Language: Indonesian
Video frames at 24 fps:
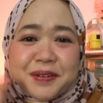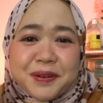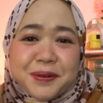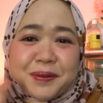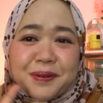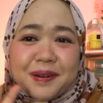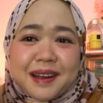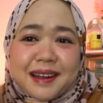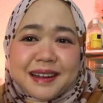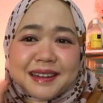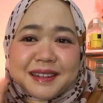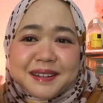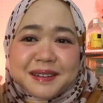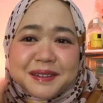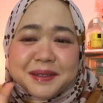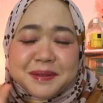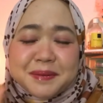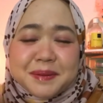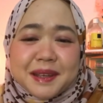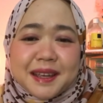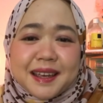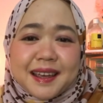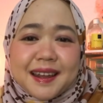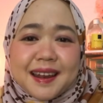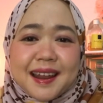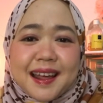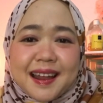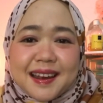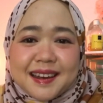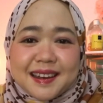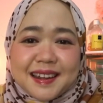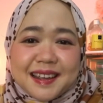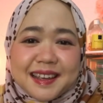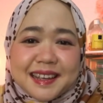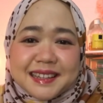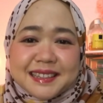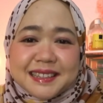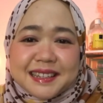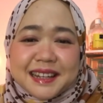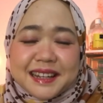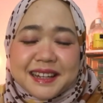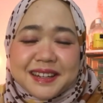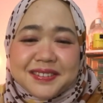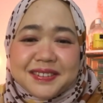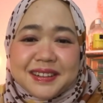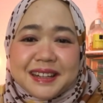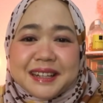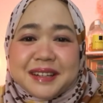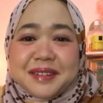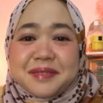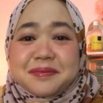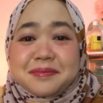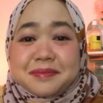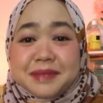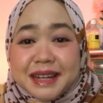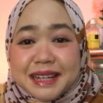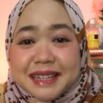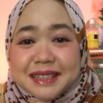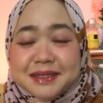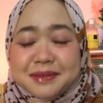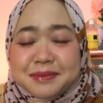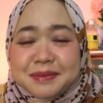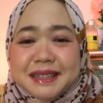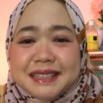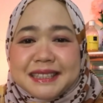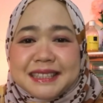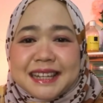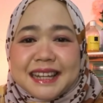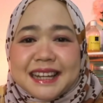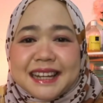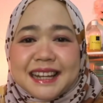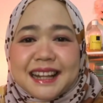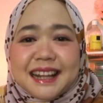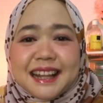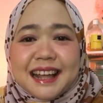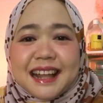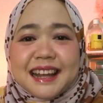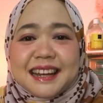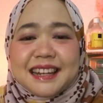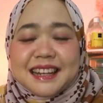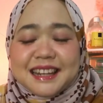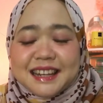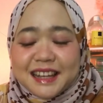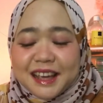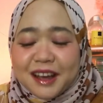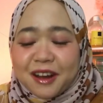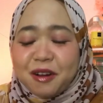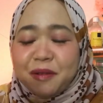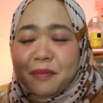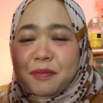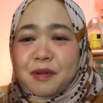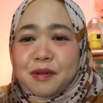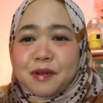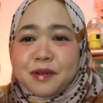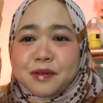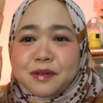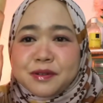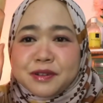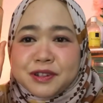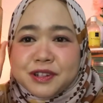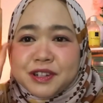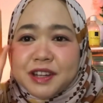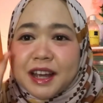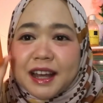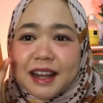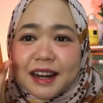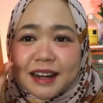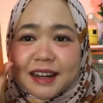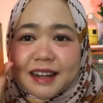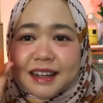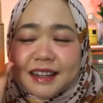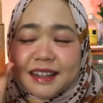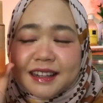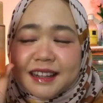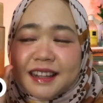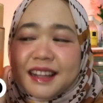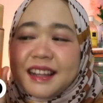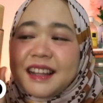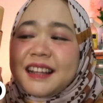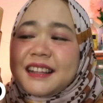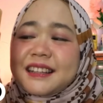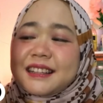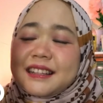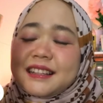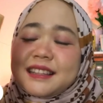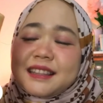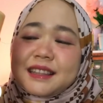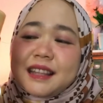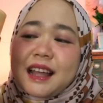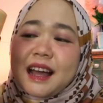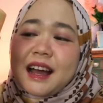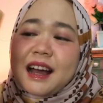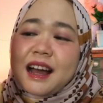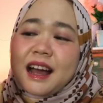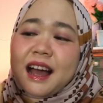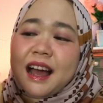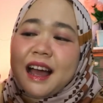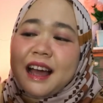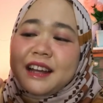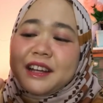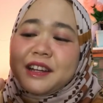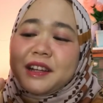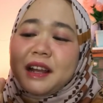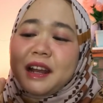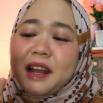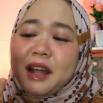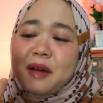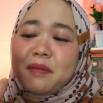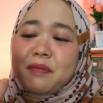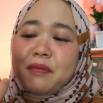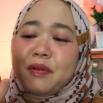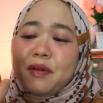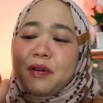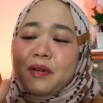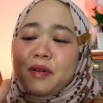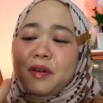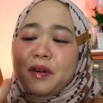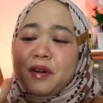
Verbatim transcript: everyone, here's me again Anis and welcome back to my channel Kali ini aku mau sharing tentang Hada Labo